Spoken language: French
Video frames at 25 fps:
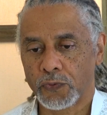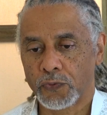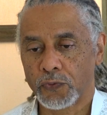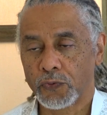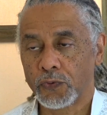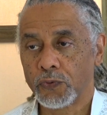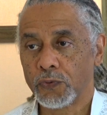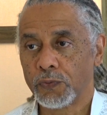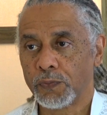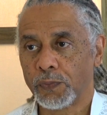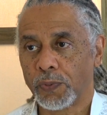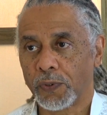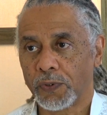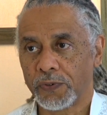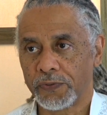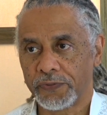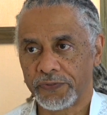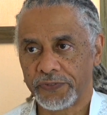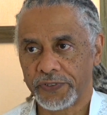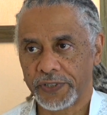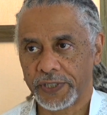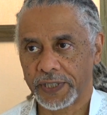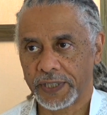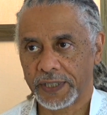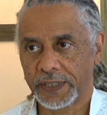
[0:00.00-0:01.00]
Tout
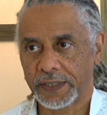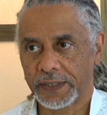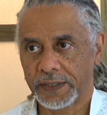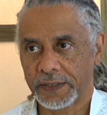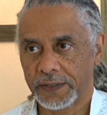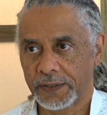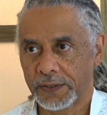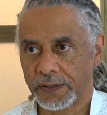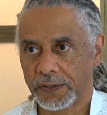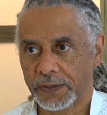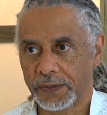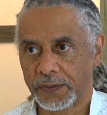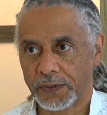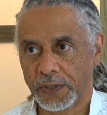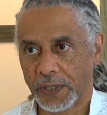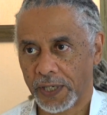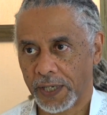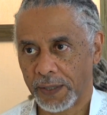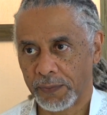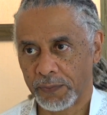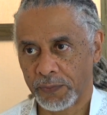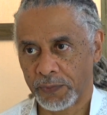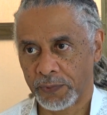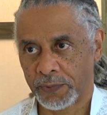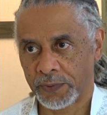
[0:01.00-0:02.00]
provient de
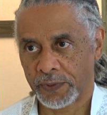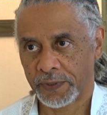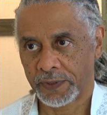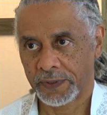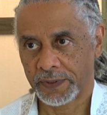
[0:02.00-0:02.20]
l'amour